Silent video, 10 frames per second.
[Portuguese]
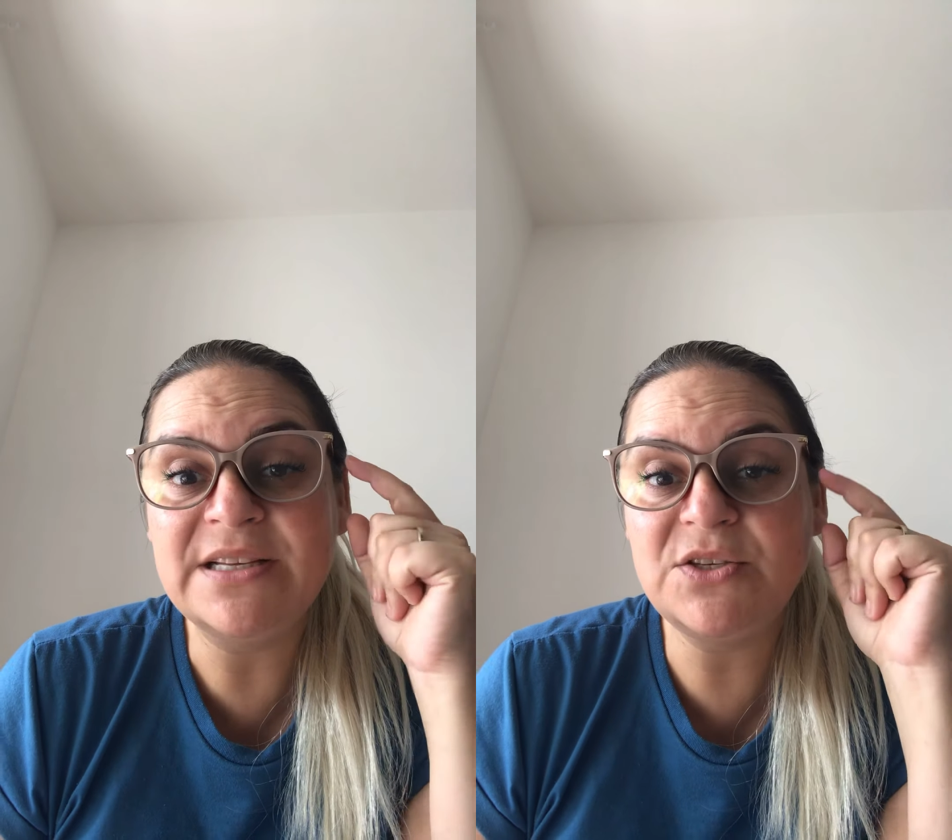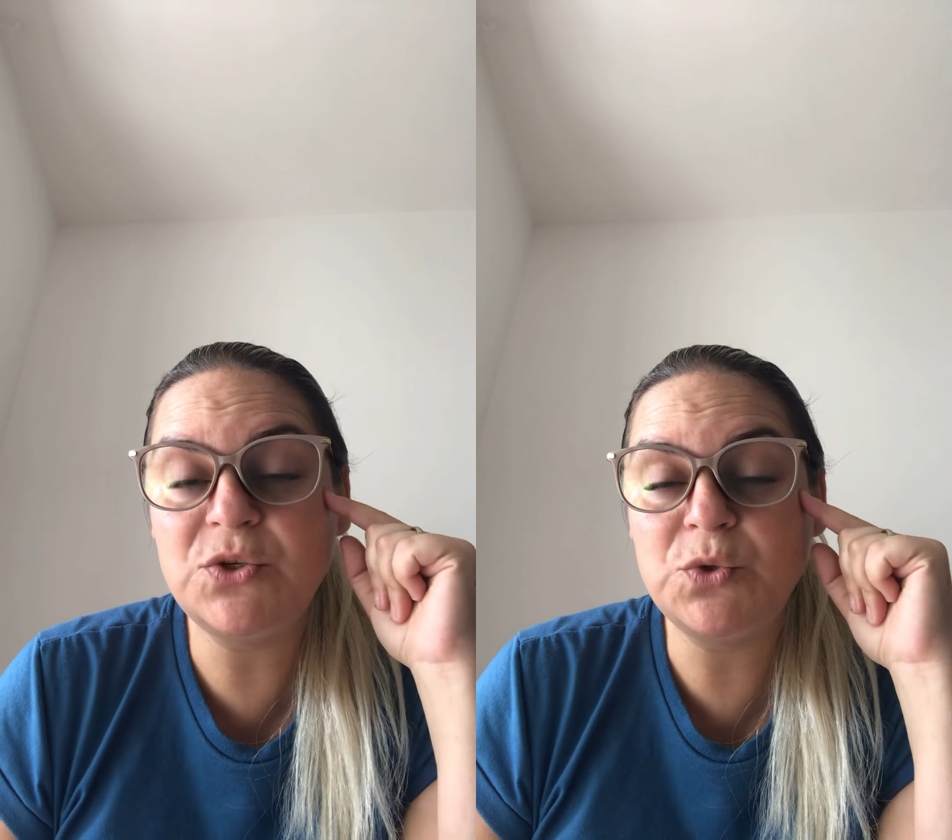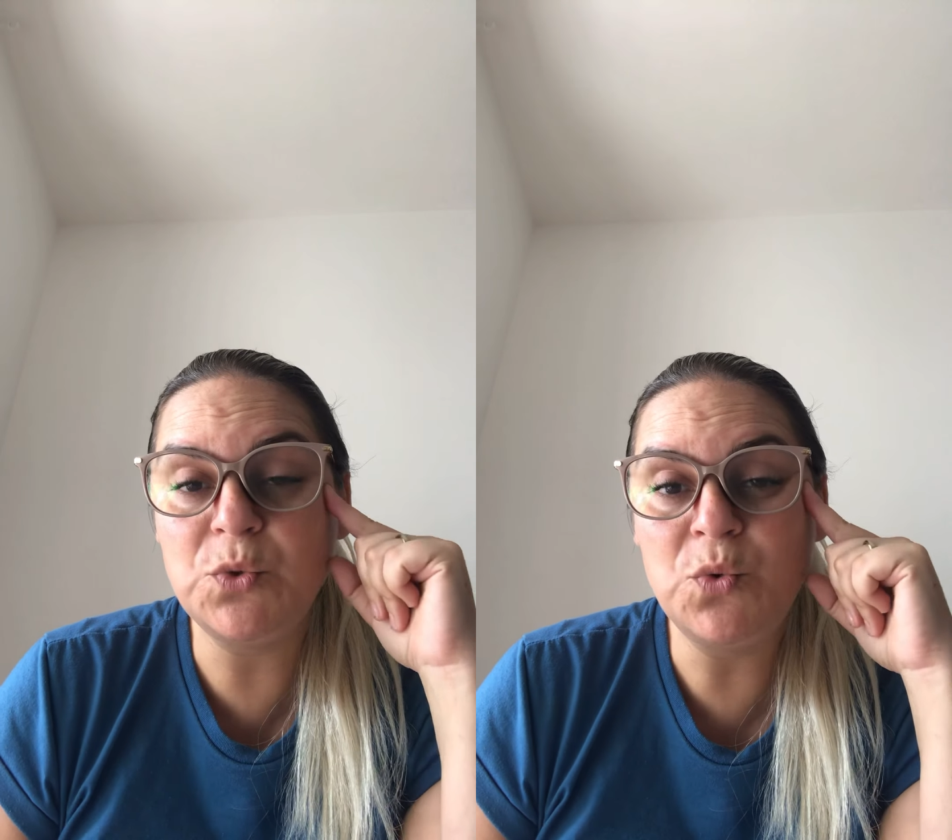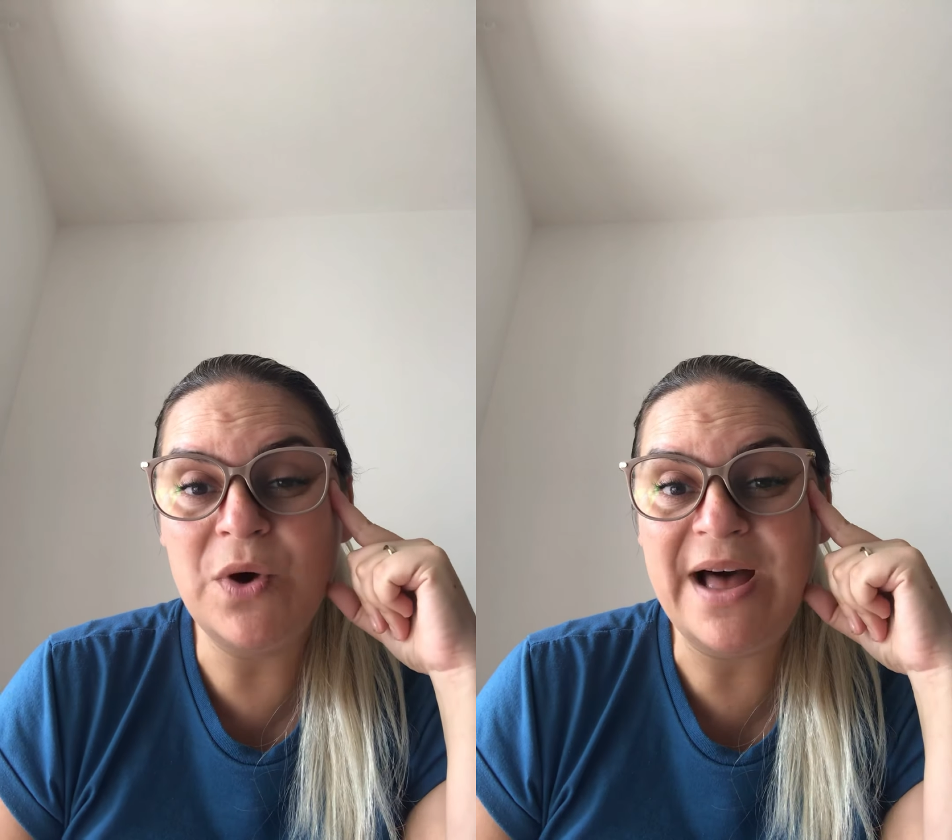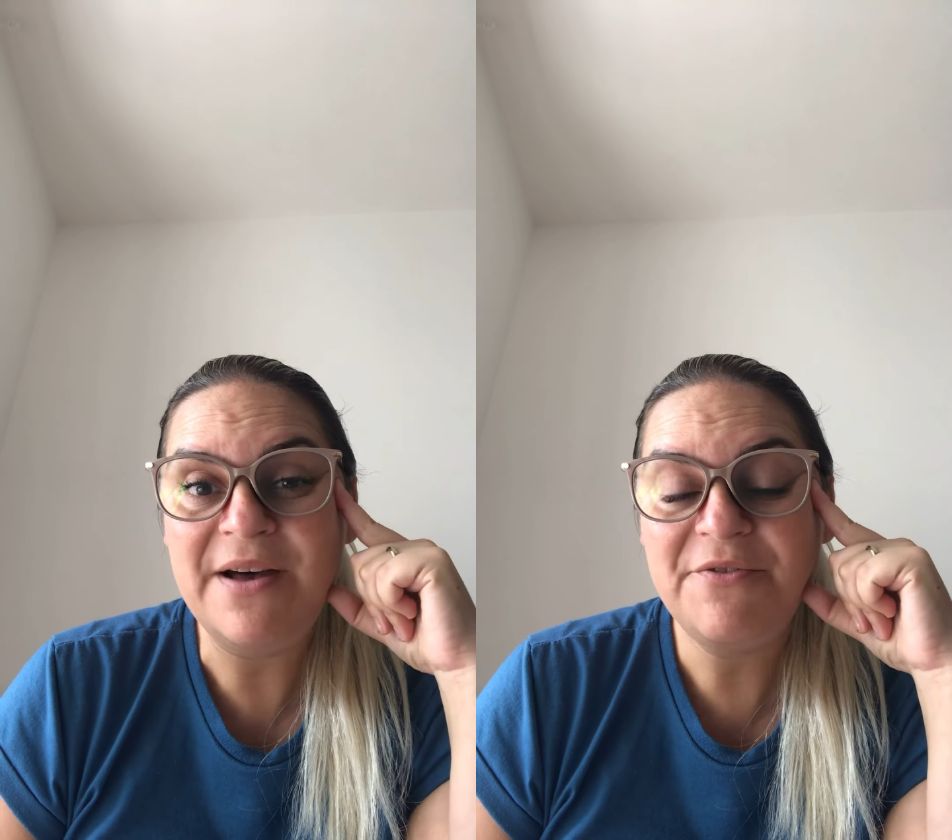
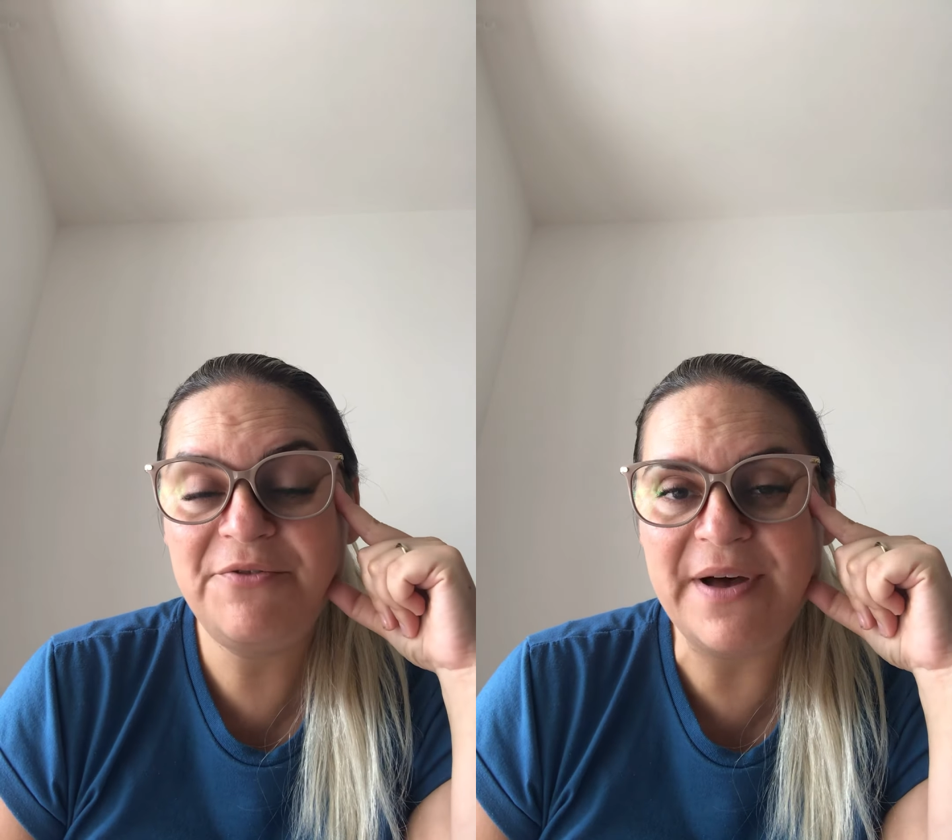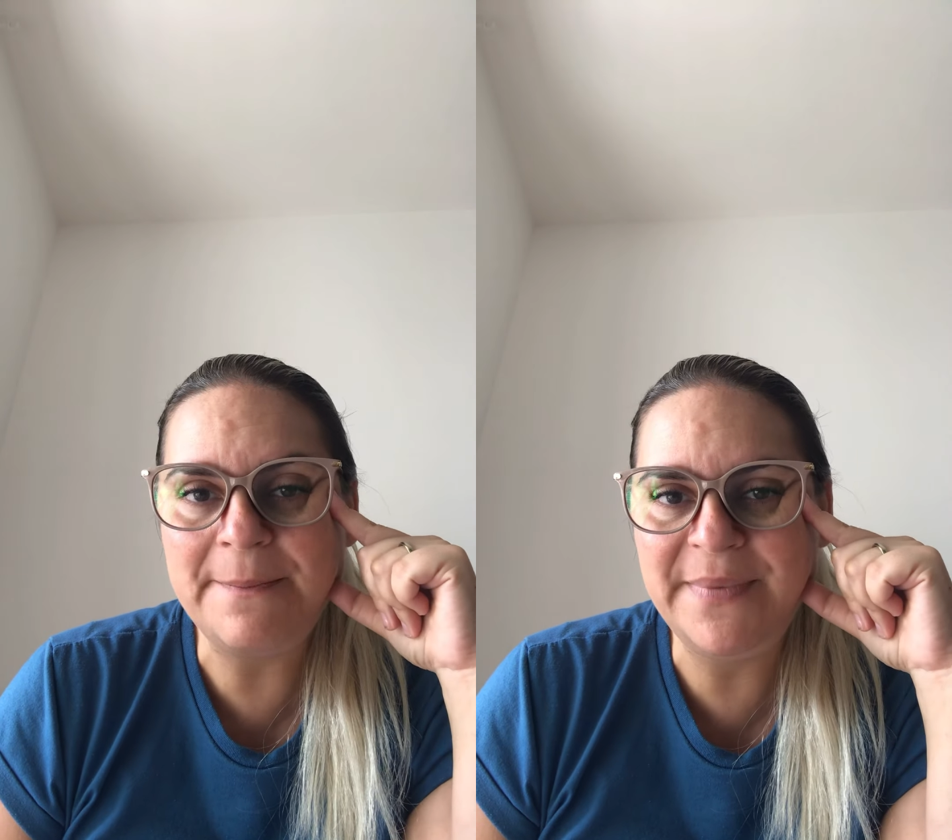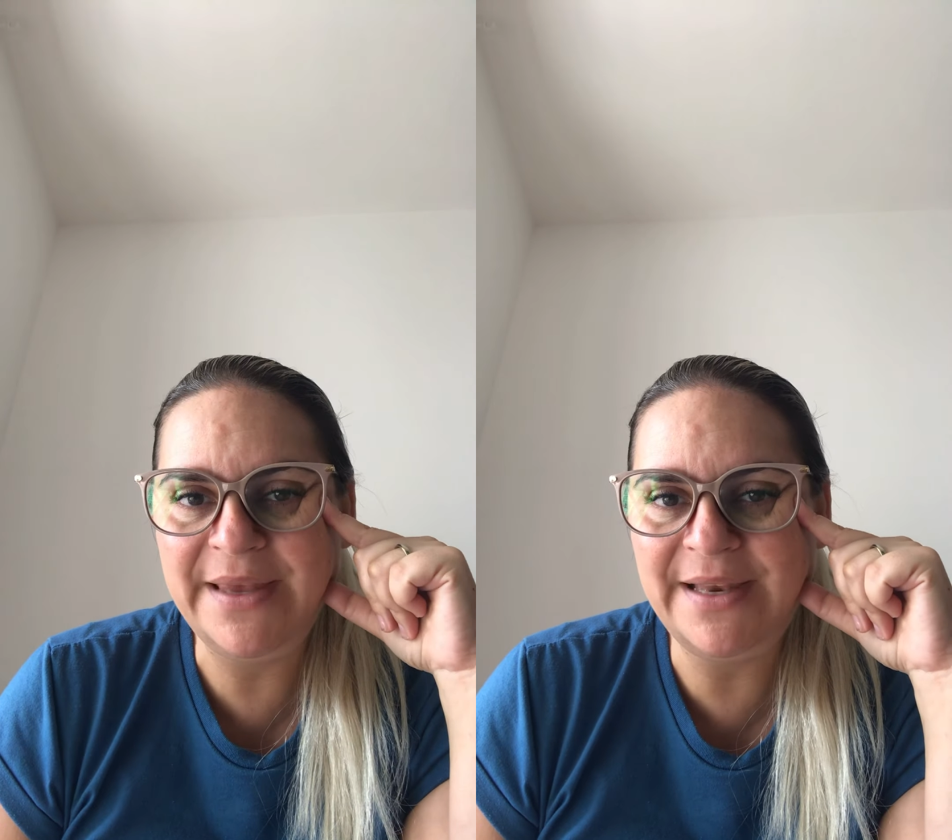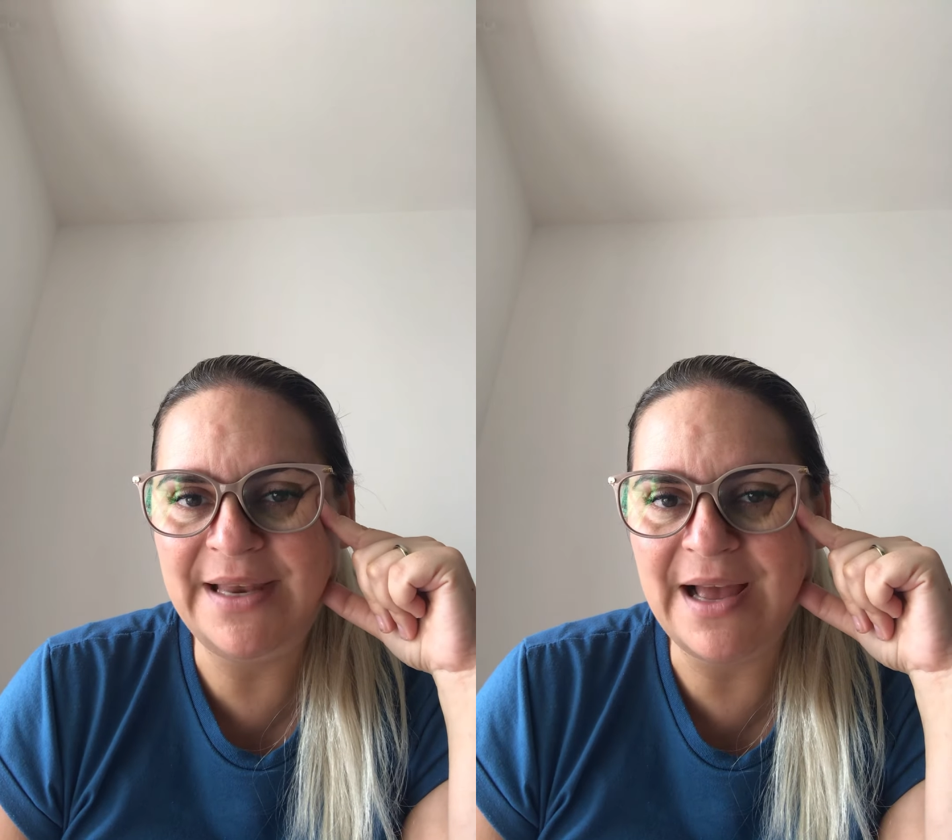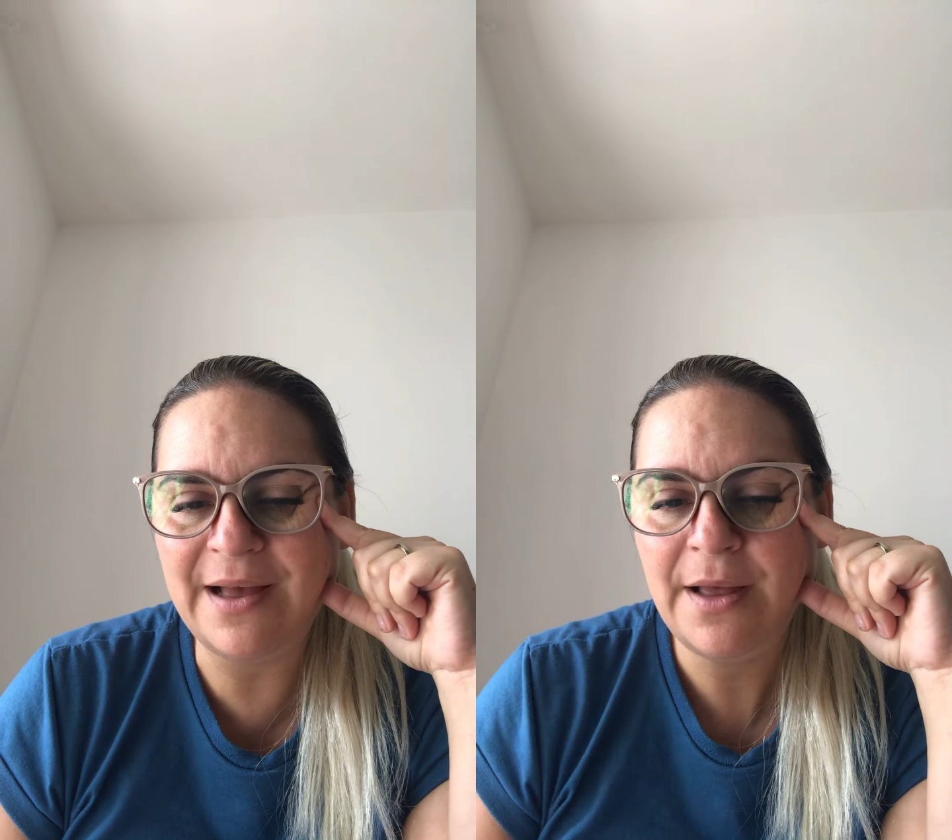sua
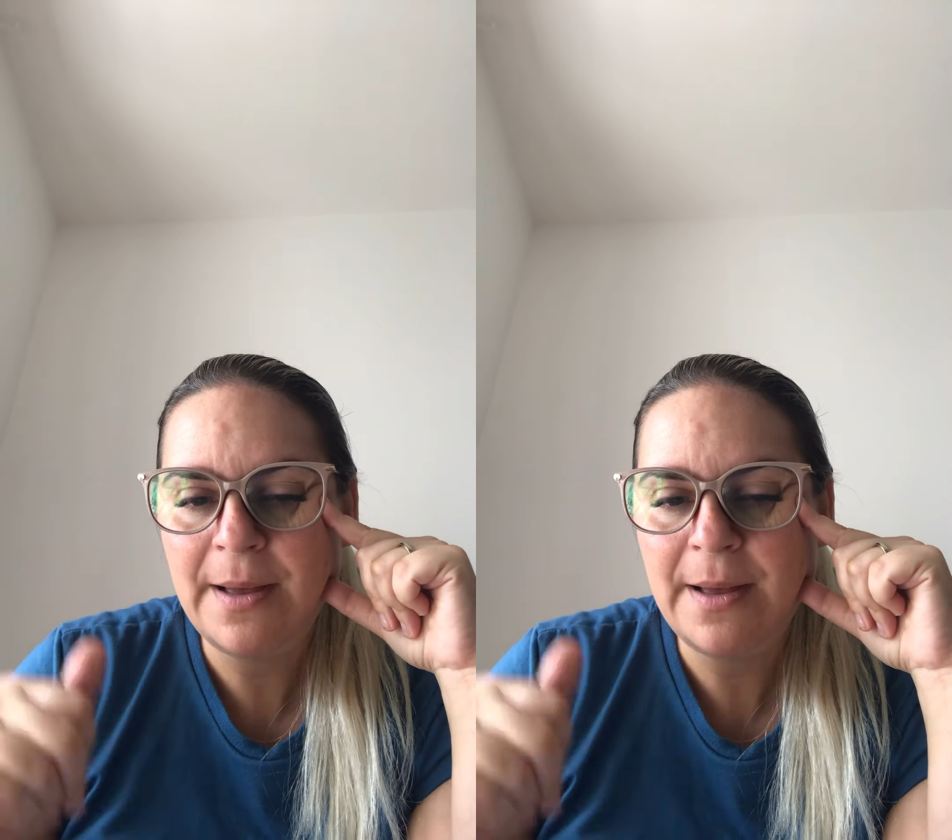família.